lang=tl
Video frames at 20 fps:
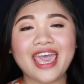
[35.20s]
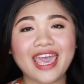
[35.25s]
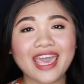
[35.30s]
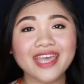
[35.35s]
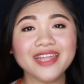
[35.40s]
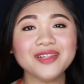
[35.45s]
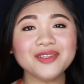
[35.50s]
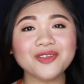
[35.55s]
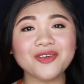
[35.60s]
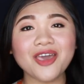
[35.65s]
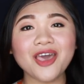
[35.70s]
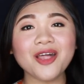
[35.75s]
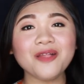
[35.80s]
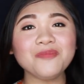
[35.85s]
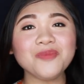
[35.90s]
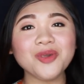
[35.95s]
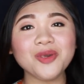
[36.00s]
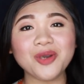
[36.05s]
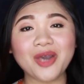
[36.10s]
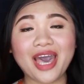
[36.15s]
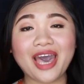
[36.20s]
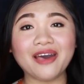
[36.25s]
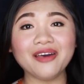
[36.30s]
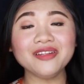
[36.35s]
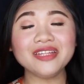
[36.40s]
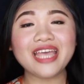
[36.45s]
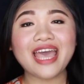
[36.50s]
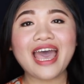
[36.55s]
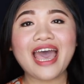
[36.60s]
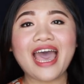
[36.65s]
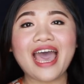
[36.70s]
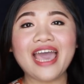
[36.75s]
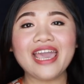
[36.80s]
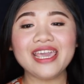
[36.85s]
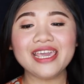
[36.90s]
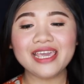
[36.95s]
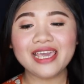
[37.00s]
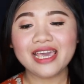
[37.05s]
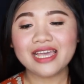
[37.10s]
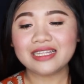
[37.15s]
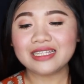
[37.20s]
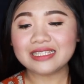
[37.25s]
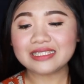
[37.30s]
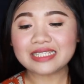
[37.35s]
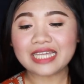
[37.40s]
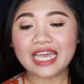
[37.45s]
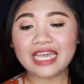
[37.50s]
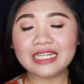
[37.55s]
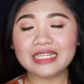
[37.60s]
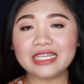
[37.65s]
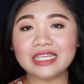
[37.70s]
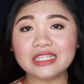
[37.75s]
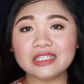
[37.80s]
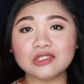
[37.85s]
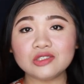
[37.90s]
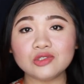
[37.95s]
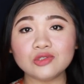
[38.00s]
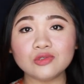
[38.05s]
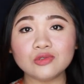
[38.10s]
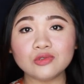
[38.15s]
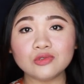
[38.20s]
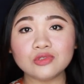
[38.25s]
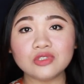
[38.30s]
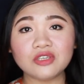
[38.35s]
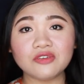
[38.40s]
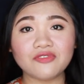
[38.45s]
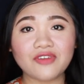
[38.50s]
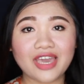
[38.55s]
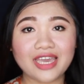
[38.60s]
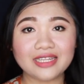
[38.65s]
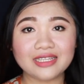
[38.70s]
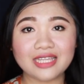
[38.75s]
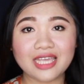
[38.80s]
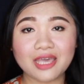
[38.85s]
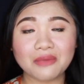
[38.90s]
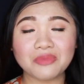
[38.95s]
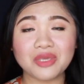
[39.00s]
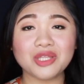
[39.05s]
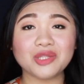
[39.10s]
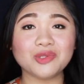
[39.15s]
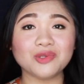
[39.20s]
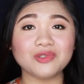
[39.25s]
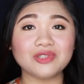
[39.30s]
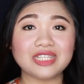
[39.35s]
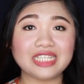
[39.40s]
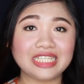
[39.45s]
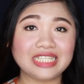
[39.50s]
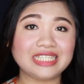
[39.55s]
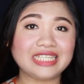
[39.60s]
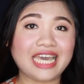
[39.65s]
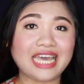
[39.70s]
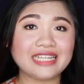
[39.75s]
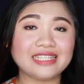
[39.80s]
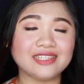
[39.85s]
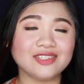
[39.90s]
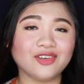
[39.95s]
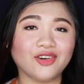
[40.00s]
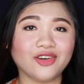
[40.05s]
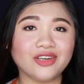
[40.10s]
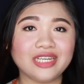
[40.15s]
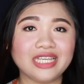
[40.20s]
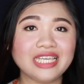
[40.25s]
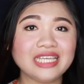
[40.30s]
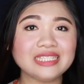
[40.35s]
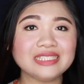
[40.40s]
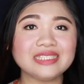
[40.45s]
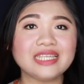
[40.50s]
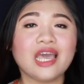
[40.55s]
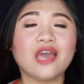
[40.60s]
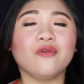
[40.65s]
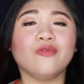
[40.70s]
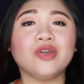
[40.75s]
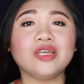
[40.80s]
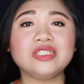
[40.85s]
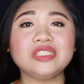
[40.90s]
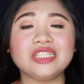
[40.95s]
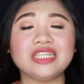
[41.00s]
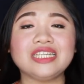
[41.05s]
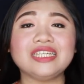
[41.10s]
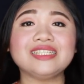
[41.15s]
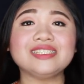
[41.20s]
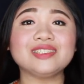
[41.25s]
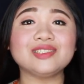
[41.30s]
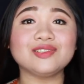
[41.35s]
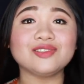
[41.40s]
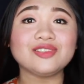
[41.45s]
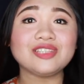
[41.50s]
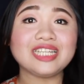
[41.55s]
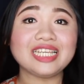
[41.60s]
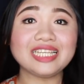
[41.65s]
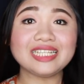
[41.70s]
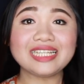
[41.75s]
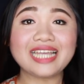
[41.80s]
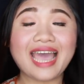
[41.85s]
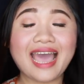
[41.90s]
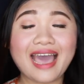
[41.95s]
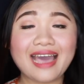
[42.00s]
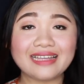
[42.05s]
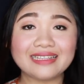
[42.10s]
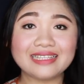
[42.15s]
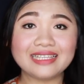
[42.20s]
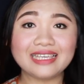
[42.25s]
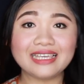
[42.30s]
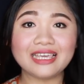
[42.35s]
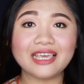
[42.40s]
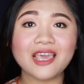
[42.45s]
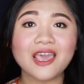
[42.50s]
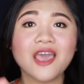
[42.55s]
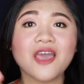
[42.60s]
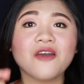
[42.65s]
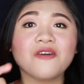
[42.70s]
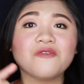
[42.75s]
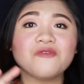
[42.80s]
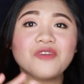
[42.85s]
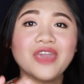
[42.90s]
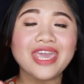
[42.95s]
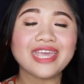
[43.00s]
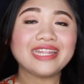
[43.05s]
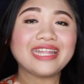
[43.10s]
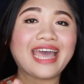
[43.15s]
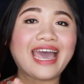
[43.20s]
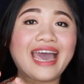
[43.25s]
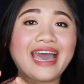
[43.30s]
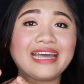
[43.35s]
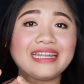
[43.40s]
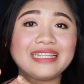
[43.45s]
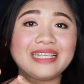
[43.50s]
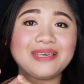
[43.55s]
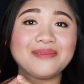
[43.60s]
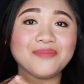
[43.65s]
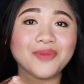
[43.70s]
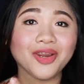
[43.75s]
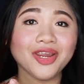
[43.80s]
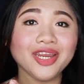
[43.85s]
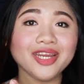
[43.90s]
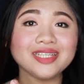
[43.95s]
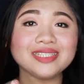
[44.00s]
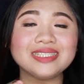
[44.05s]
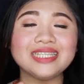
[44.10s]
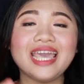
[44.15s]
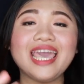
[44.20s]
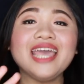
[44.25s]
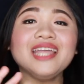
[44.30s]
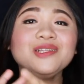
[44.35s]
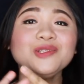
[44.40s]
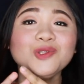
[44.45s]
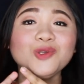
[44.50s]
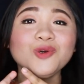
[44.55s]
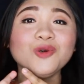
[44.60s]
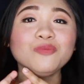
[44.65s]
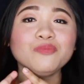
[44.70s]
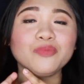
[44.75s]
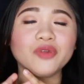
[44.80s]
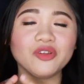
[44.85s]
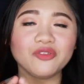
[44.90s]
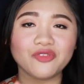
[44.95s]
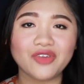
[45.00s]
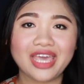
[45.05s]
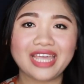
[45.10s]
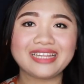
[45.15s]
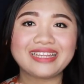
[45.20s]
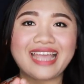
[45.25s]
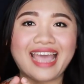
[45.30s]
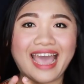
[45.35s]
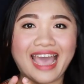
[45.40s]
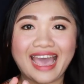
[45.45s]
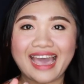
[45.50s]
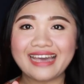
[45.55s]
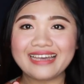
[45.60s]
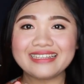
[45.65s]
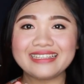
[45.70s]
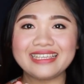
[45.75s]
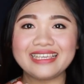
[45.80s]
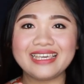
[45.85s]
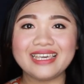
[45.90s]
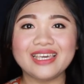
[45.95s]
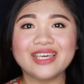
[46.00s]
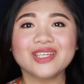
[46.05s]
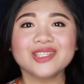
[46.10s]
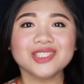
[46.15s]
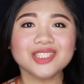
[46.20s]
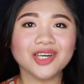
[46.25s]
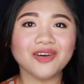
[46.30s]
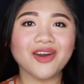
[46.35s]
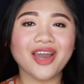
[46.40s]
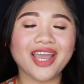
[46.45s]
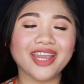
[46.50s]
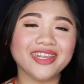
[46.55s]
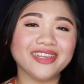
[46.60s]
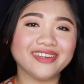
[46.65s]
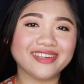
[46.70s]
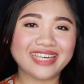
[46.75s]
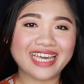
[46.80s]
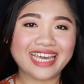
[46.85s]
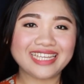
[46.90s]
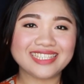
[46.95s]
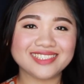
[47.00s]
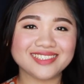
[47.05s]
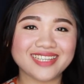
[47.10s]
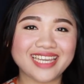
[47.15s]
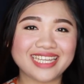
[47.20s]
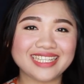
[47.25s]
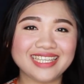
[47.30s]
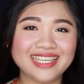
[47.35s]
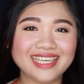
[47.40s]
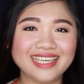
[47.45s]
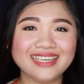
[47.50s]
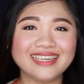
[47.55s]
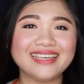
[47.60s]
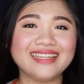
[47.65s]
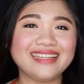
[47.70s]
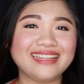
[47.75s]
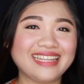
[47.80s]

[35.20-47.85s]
And to help you out, I decided to divide them into three categories which is to treat acne, fade acne marks, and to prevent acne. So, are you guys ready?